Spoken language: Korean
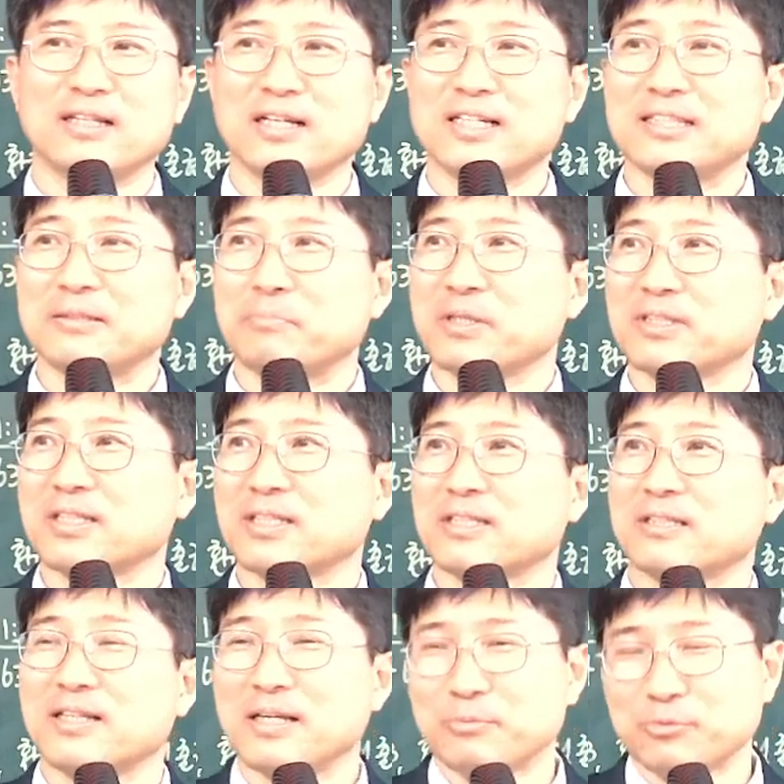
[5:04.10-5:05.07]
돼 있는
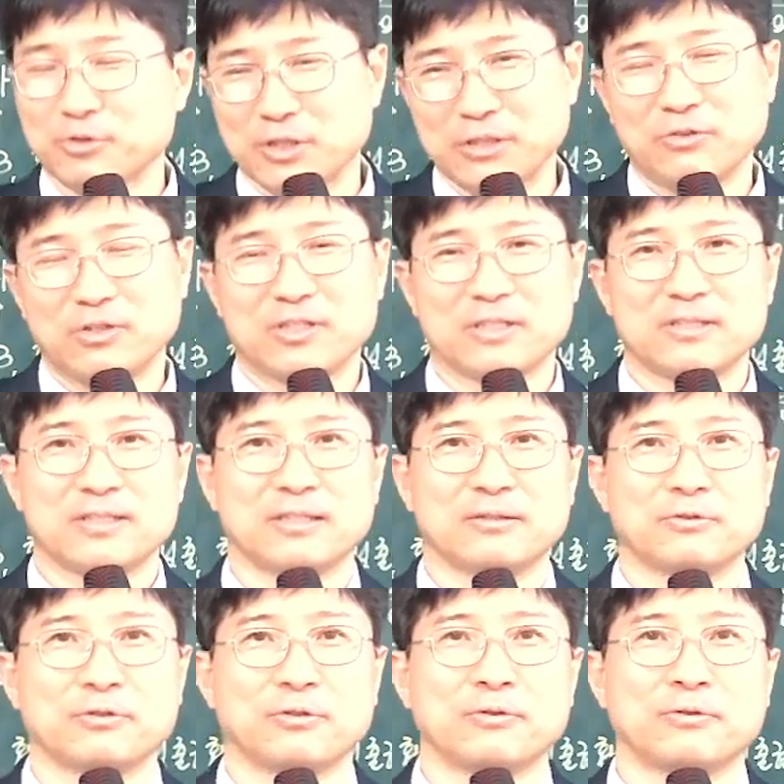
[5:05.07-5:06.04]
병사들 내보낸 거예요,
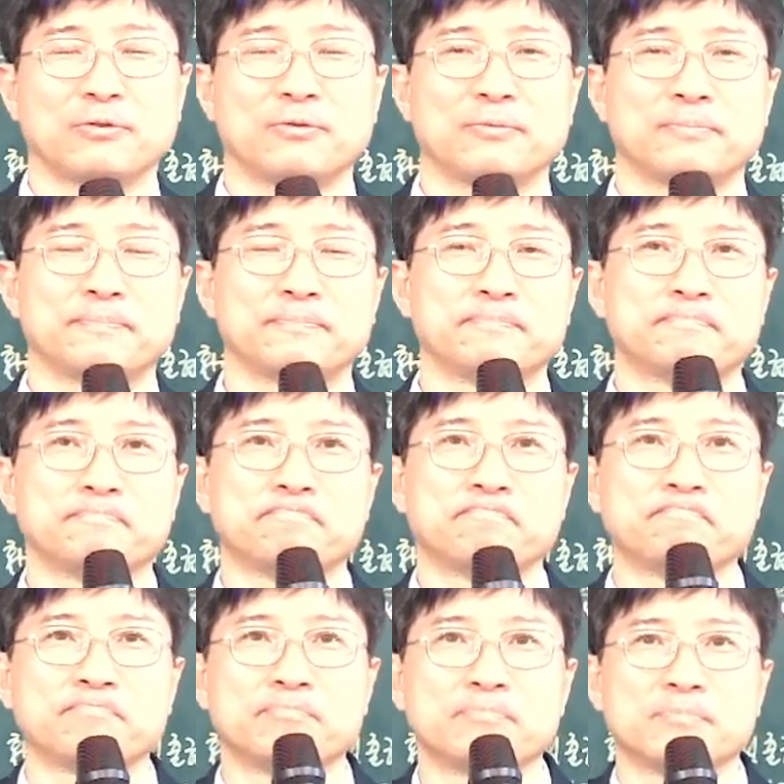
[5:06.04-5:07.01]
전장으로.
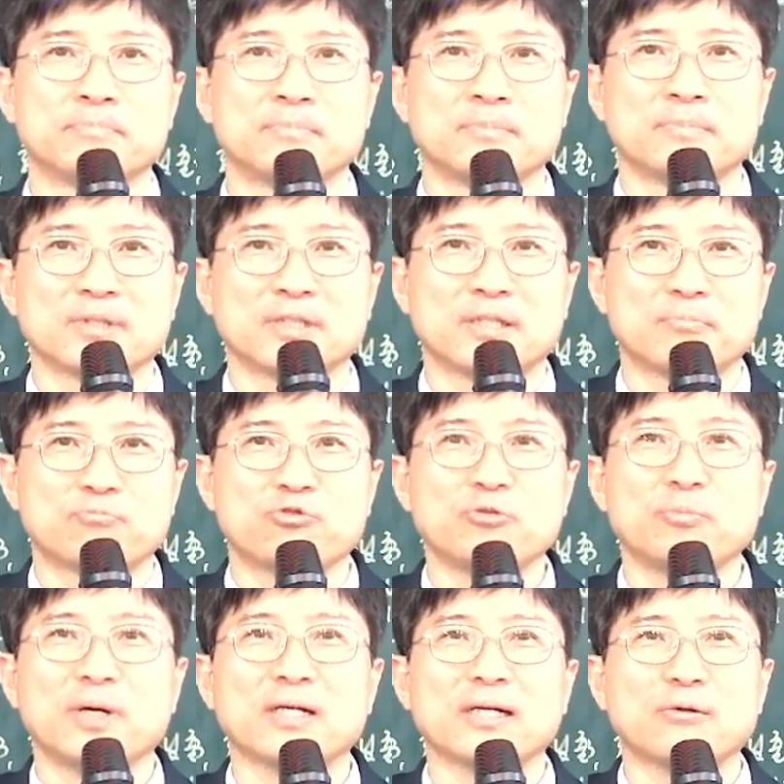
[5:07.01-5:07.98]
그
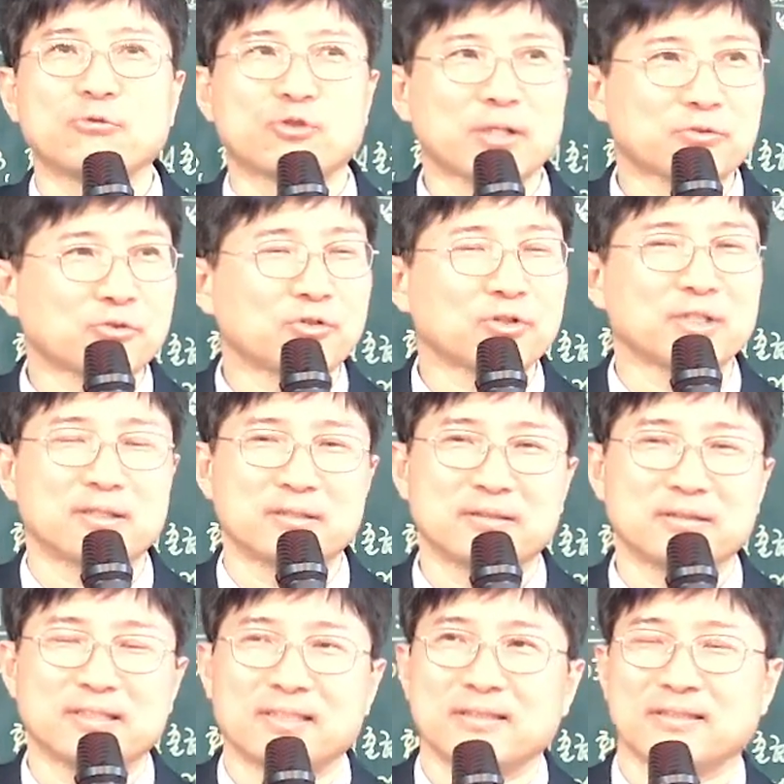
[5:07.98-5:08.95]
불만과 우라통이
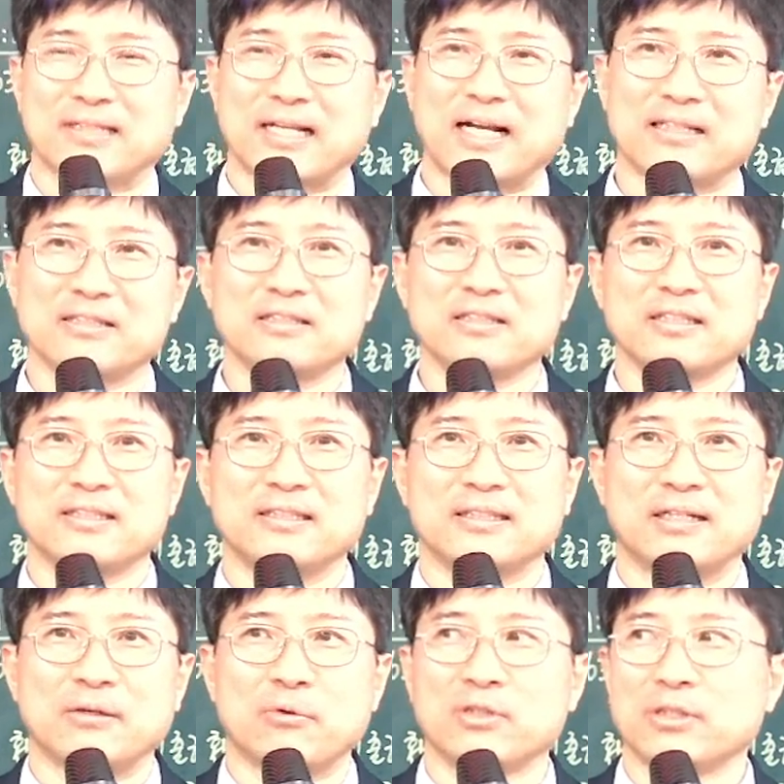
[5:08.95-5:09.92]
그 다 들어있는
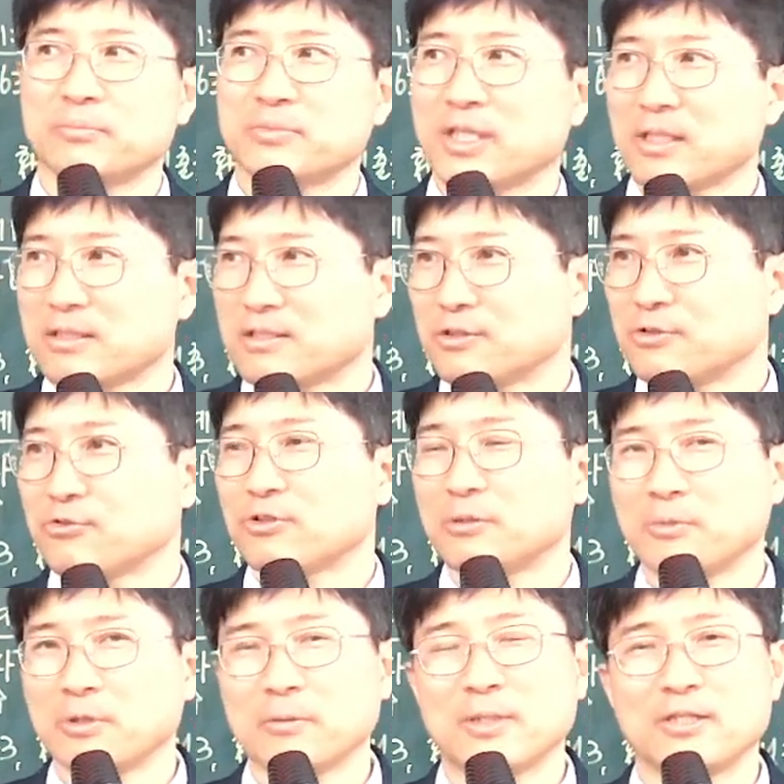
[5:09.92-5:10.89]
거예요. 왜냐하면 자기 전우들
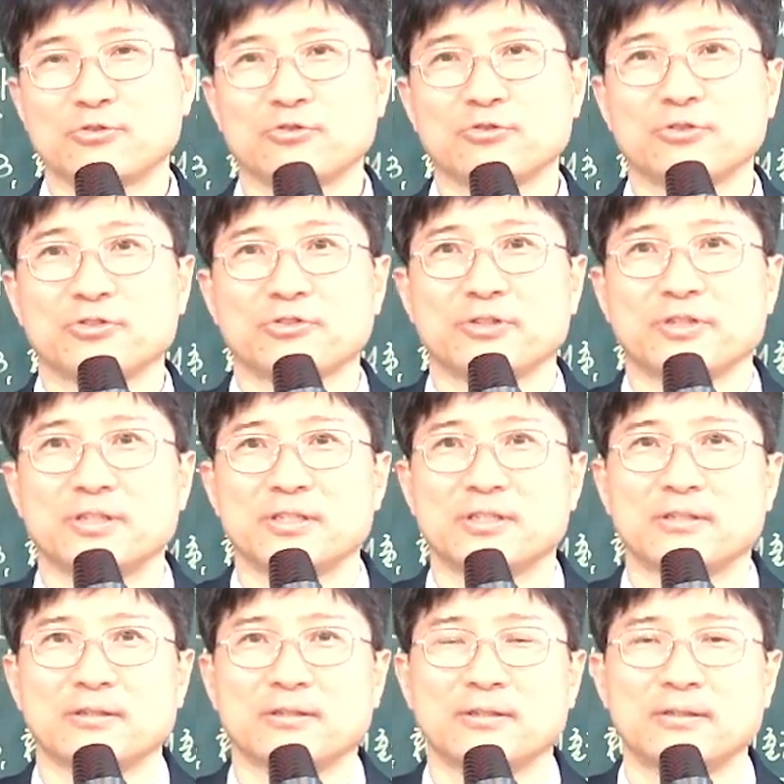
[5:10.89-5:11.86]
얼마나 많이 죽었어요,
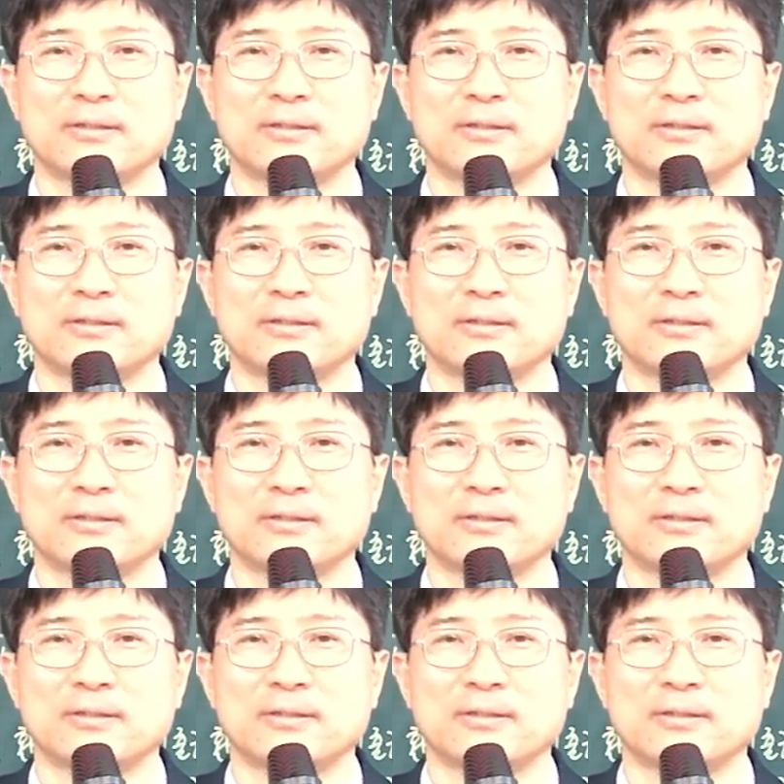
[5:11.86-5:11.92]
거기서.